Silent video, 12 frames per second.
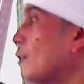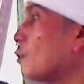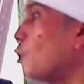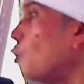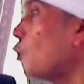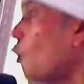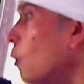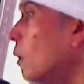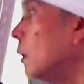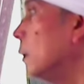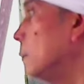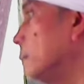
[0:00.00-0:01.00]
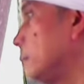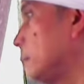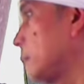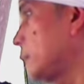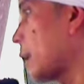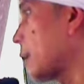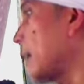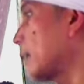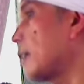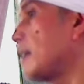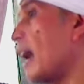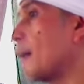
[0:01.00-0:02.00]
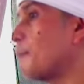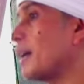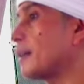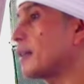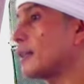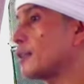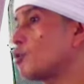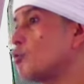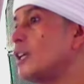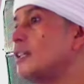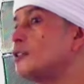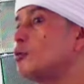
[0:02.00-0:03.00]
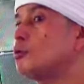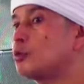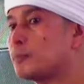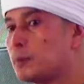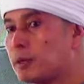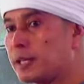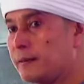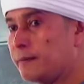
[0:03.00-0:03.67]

suku. Ternyata diabaikan, sudah ditutup oleh